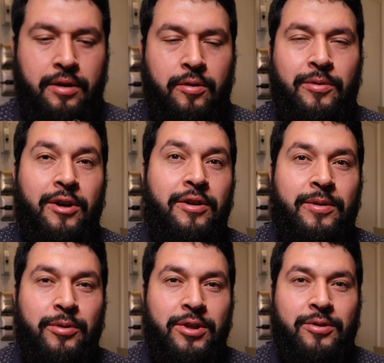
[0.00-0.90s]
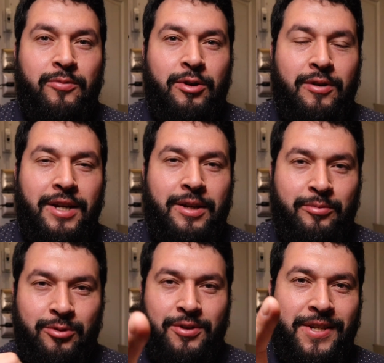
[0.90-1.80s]
compras los repuestos en
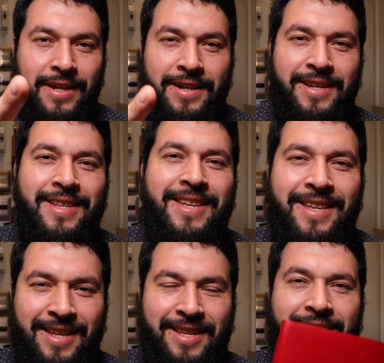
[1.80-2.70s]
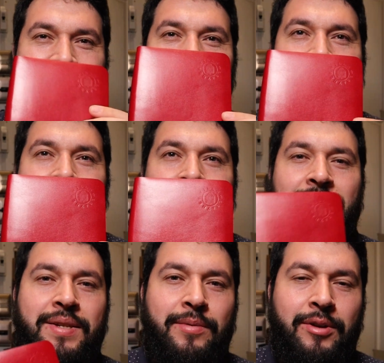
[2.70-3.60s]
willowleer.cl
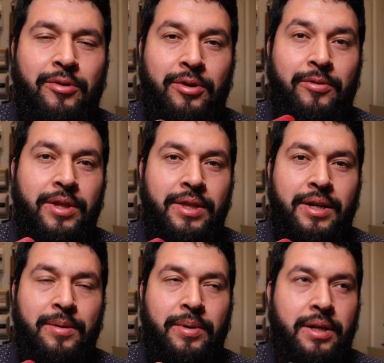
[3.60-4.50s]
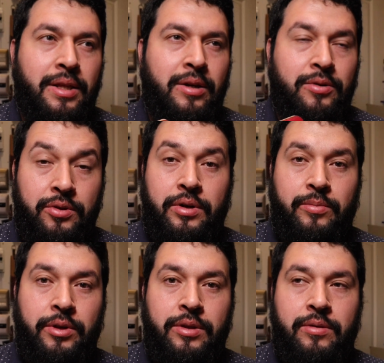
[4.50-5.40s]
13.990 el pack de 8
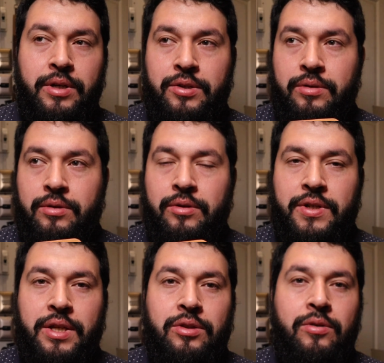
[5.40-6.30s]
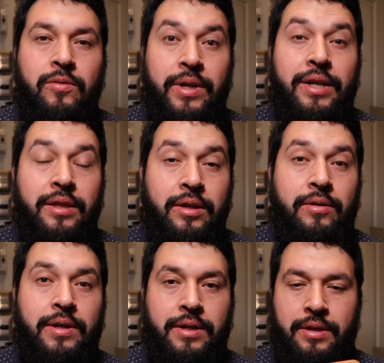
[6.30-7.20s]
repuestos que son 240
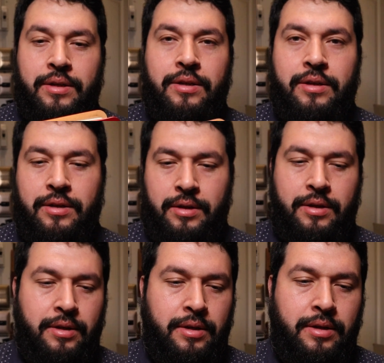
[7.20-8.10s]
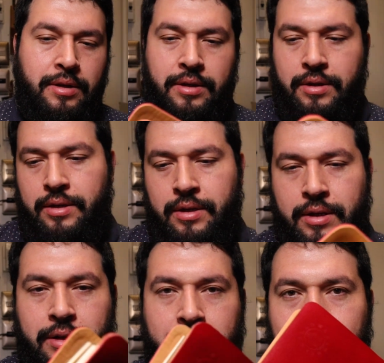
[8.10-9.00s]
hojas
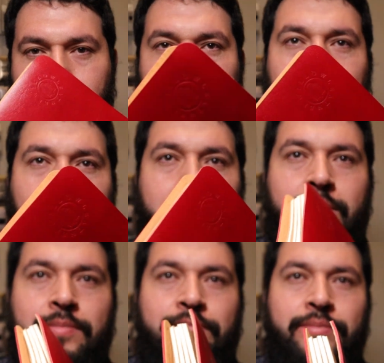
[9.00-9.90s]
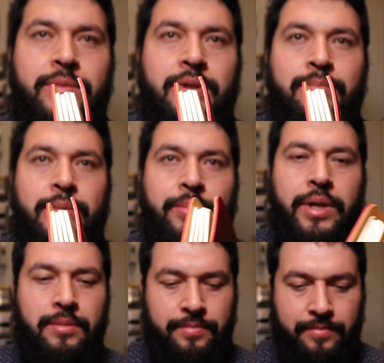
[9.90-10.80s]
el doble de esto en
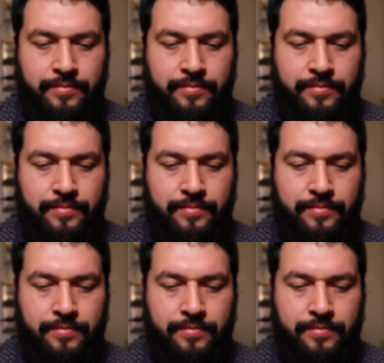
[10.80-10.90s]
papel